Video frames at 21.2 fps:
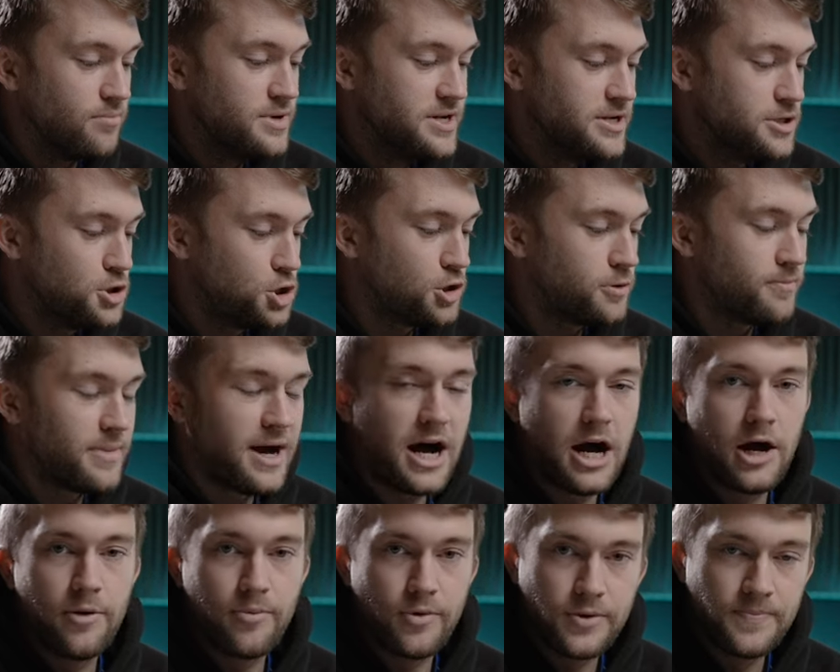Bildschirm
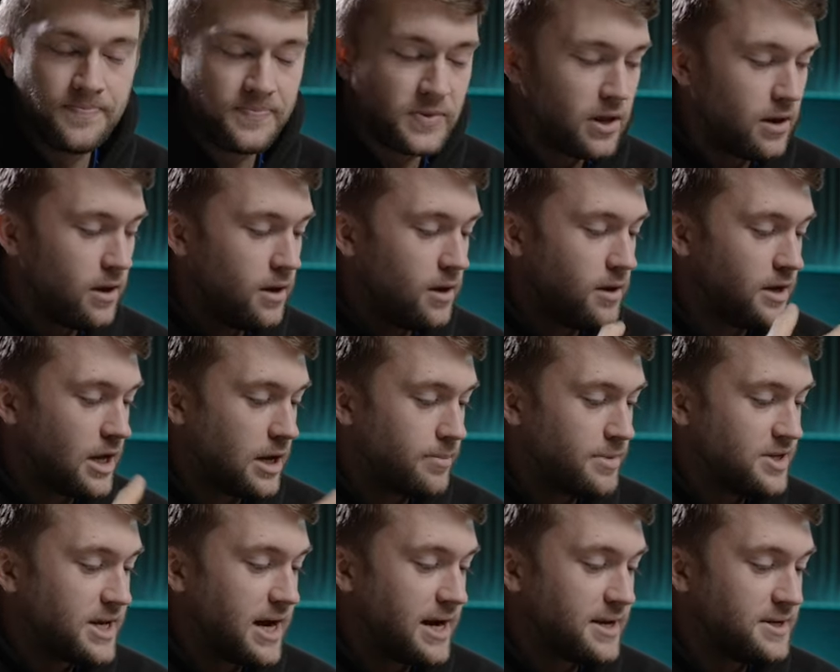habe,
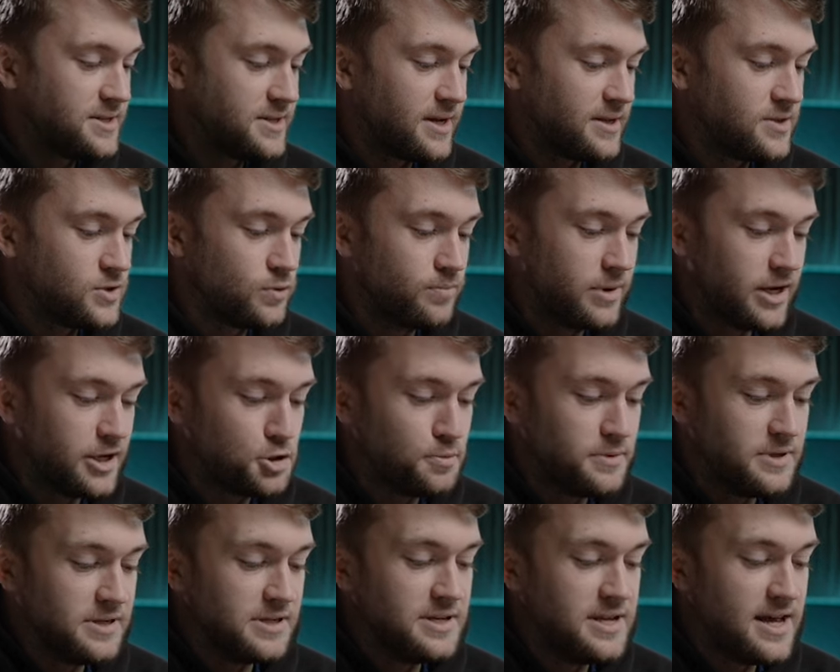damit kann ich dann zum
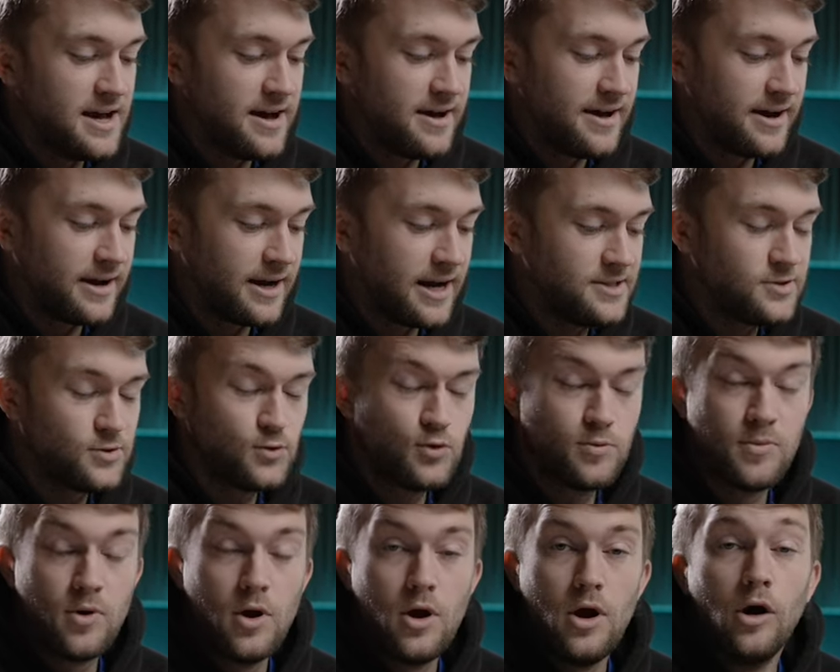Beispiel näher
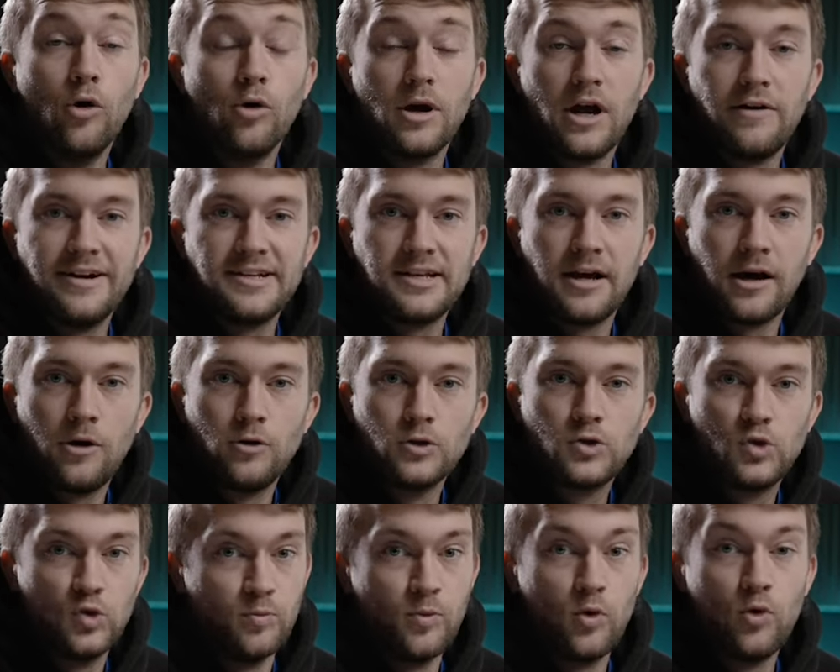heranzoomen oder weiter
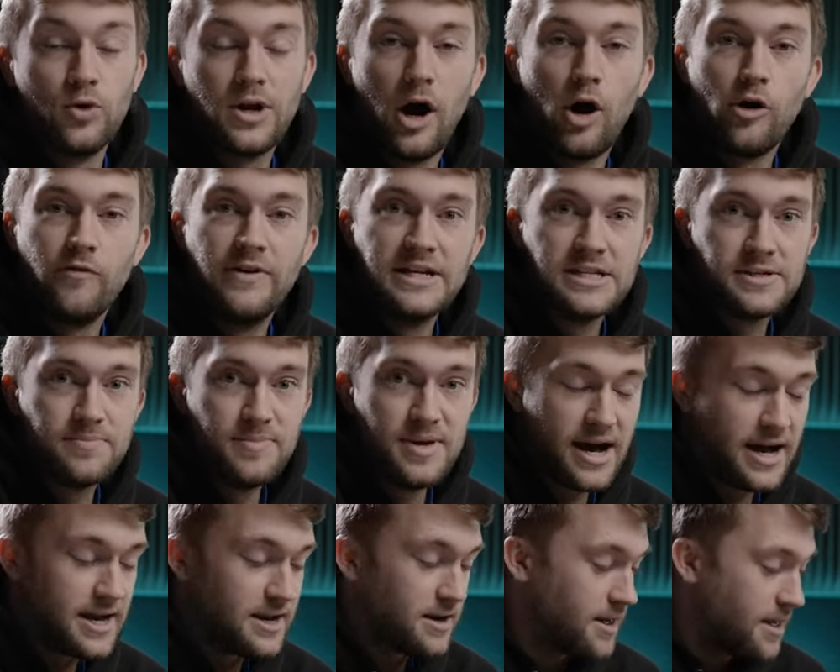rauszoomen. Oder auch wenn ich
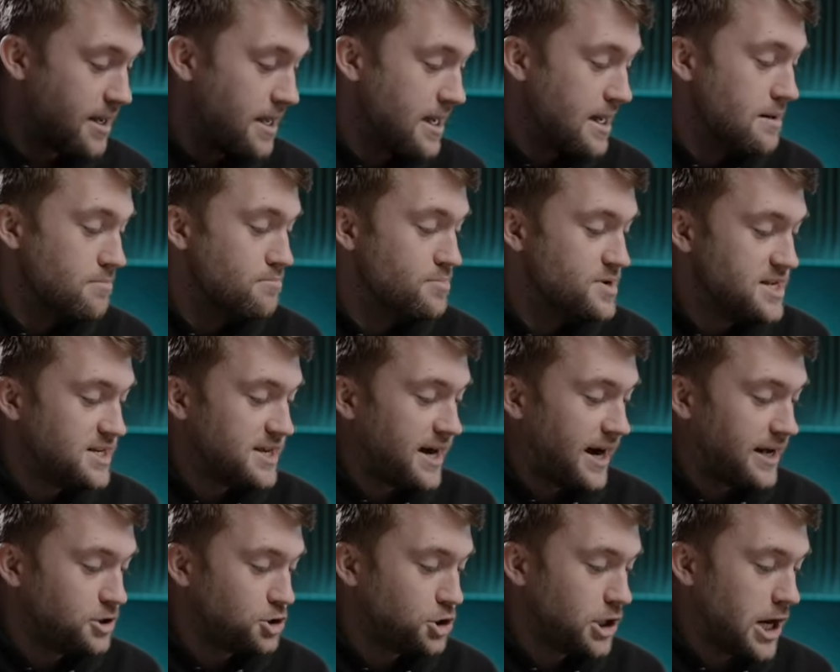mir ein Bild
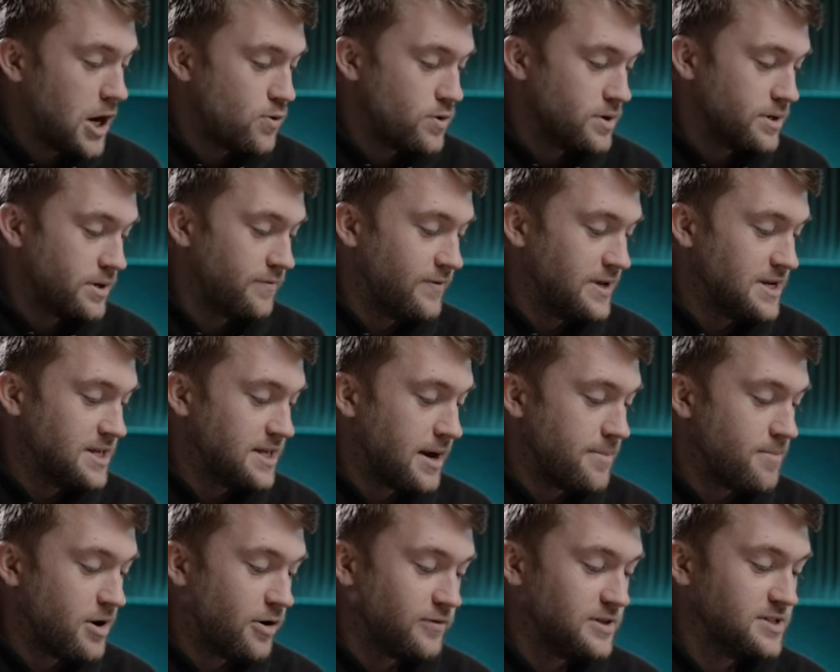anschaue, wenn ich
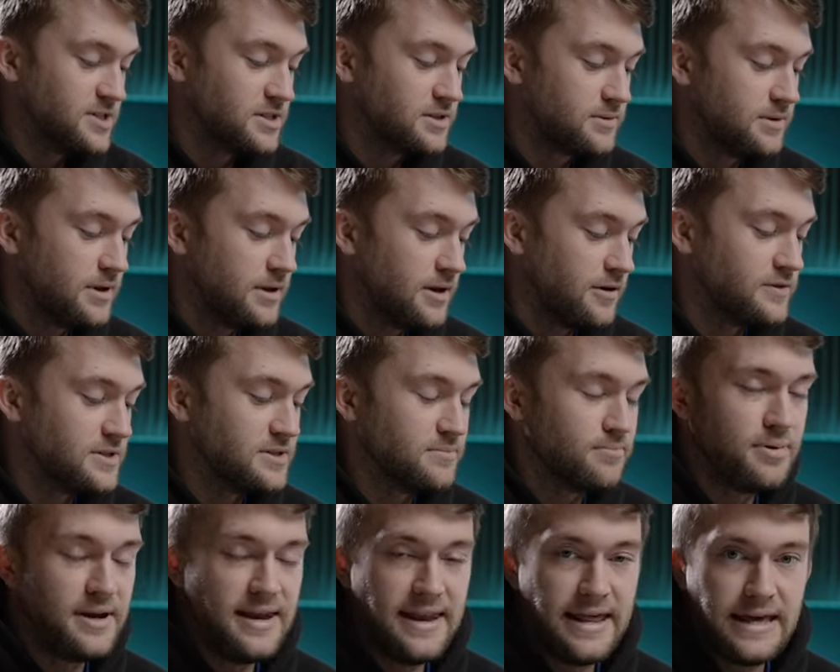einmal auf, dieses, auf diesen
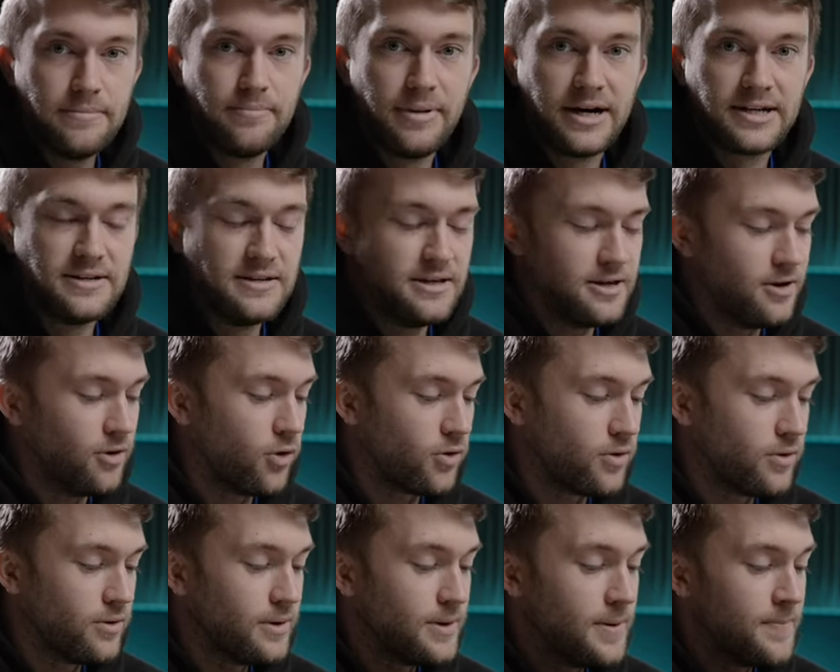Play-Button hier
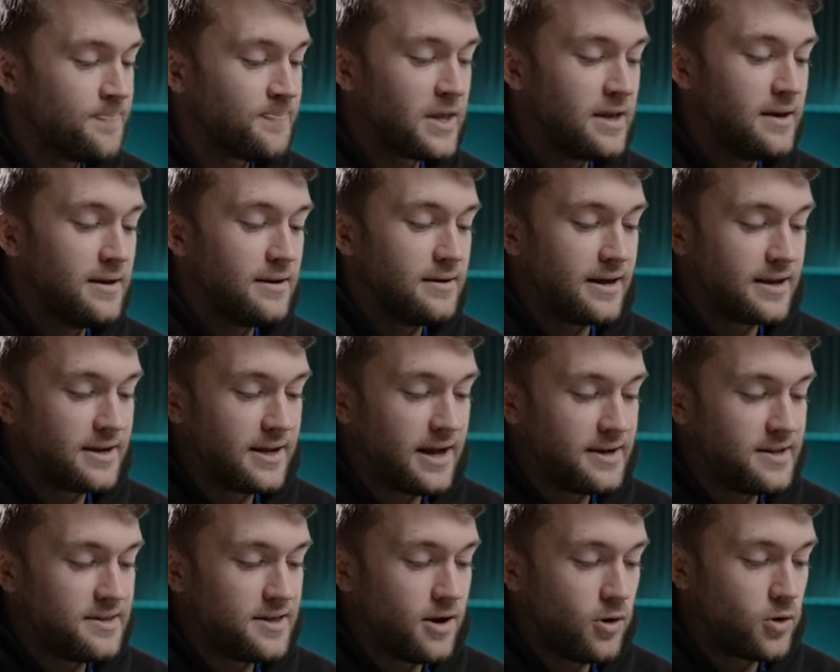drücke, dann
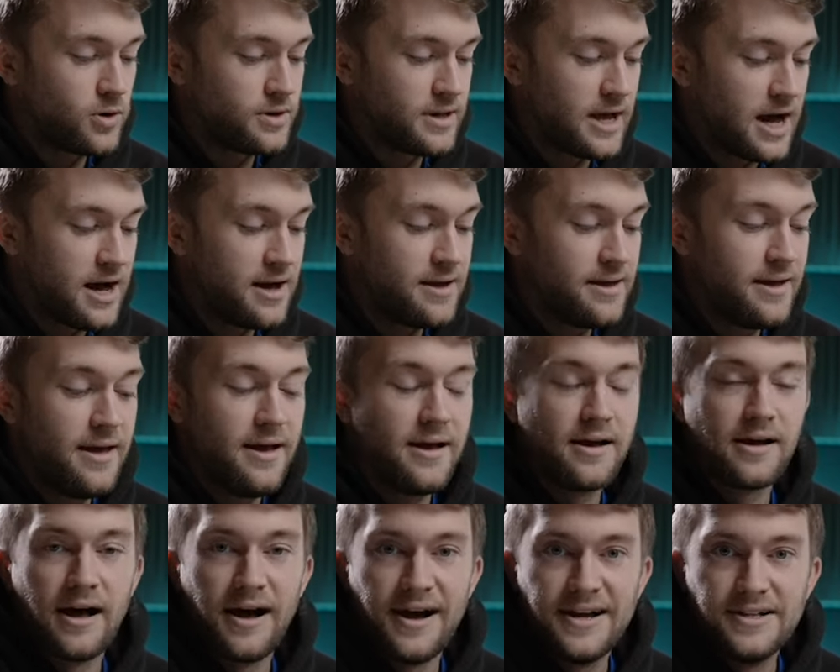kann ich auch da
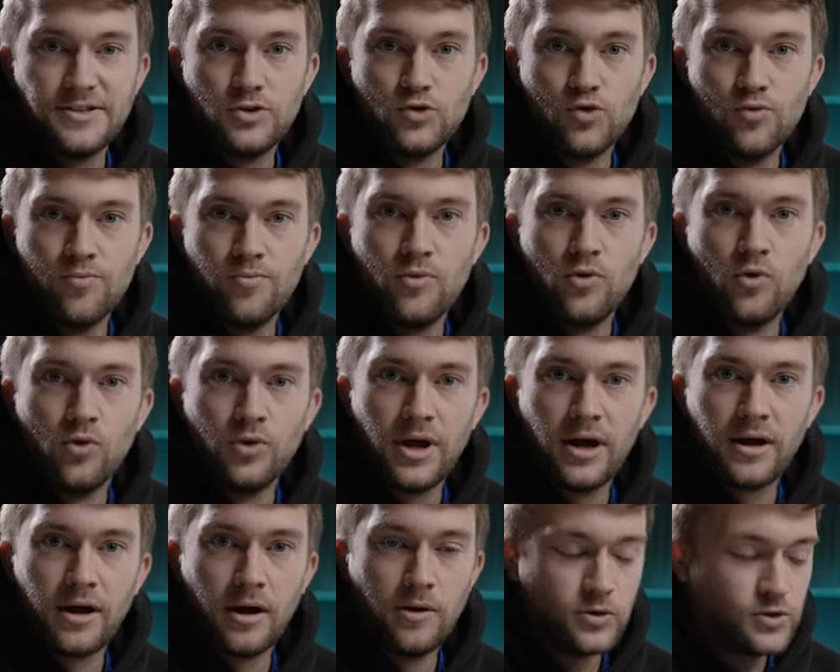reinzoomen
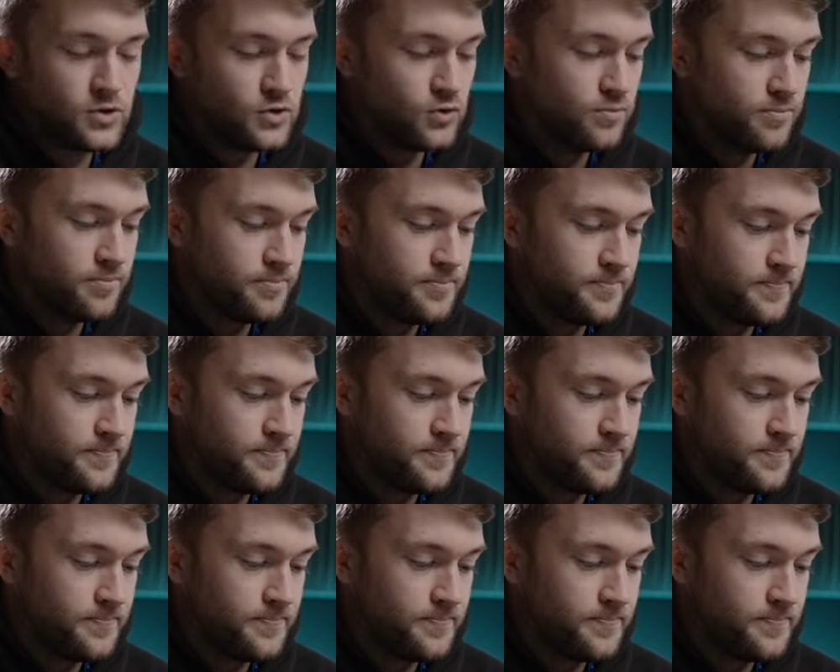oder rauszoomen.